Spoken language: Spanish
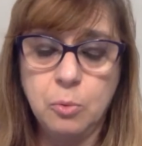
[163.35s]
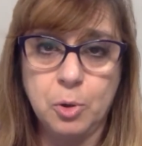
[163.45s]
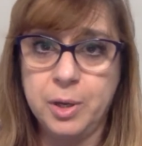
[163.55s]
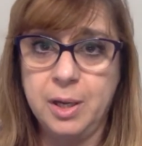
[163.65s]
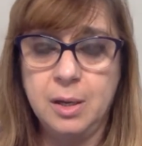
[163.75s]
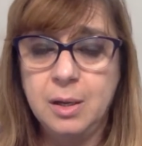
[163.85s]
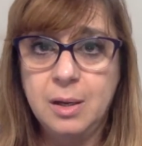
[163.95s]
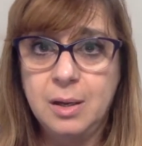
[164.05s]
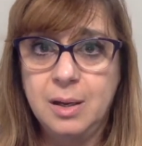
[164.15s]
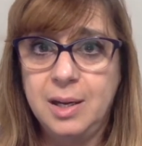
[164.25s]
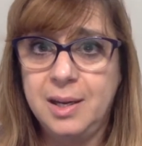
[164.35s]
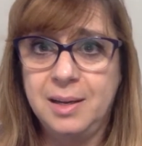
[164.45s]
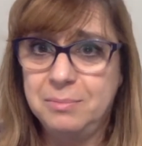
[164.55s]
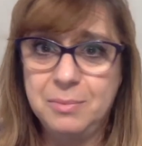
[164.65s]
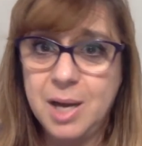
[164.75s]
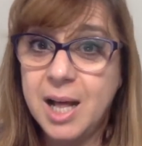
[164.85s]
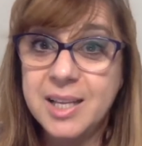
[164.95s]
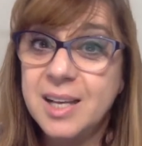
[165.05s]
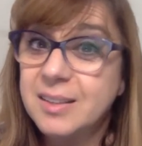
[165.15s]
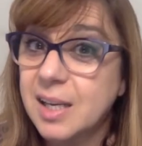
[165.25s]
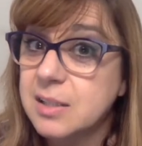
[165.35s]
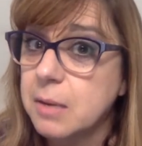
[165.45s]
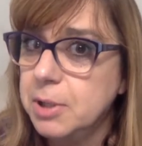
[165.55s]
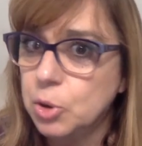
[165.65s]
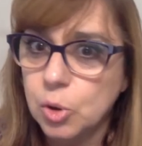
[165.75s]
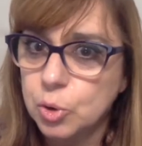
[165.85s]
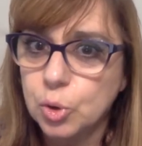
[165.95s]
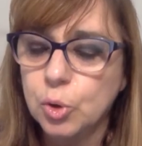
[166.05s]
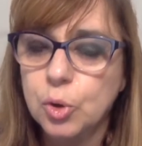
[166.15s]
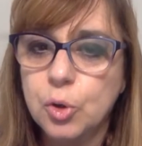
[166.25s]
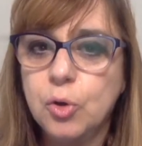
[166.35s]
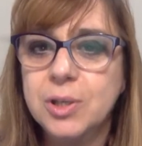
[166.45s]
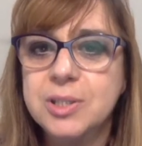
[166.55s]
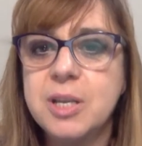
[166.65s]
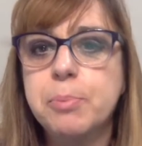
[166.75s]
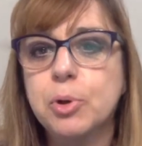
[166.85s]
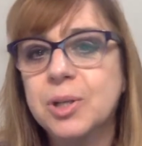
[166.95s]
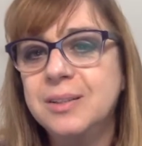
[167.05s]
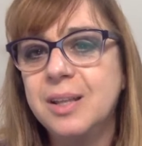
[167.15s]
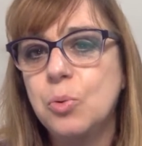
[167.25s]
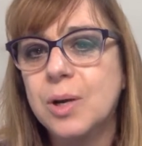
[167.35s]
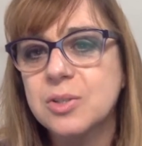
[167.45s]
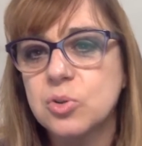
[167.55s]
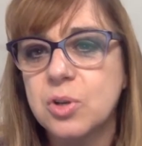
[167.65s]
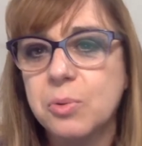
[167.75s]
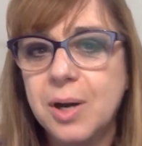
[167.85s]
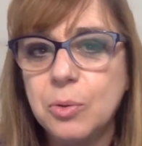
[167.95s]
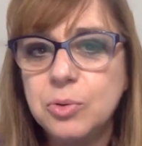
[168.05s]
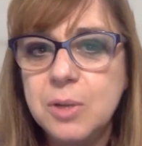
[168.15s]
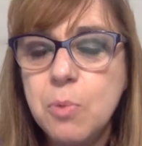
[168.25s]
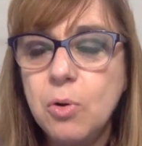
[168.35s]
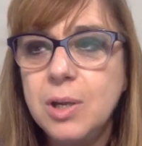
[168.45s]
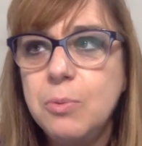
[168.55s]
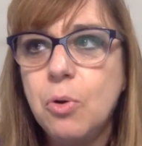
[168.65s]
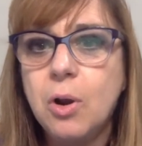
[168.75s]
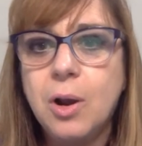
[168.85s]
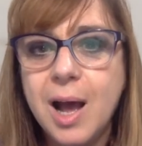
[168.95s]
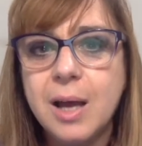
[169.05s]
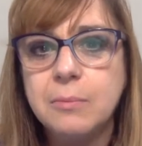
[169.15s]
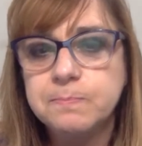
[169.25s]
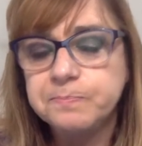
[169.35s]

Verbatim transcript: Porque eh, nadie está sabiéndolo todo, ¿no? Es importante educarse sobre el autismo y buscar